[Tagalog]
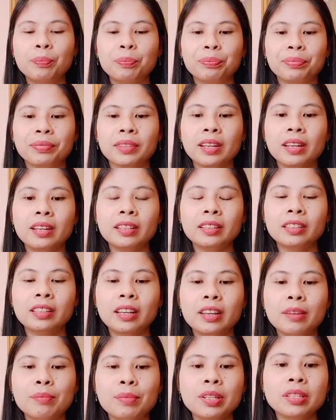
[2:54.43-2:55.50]
At
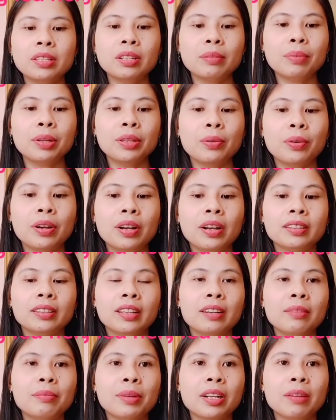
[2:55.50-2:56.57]
kay Mr. Pitong
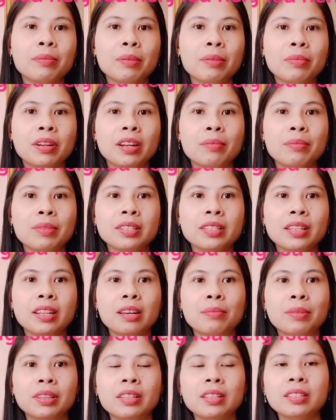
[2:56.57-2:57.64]
Gatang, maraming maraming
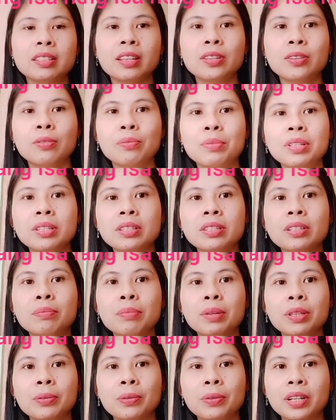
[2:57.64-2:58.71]
salamat din sa iyo, Mr.
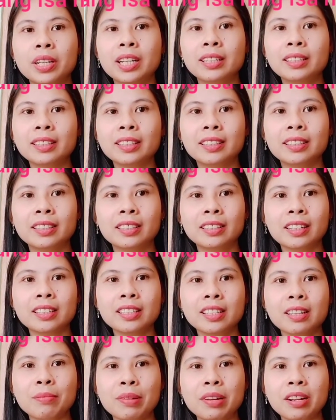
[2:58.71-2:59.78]
Pitong Gatang,
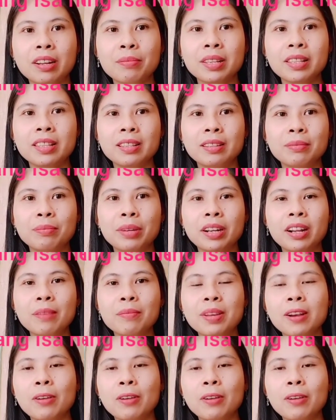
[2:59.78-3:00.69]
kasi marami, marami akong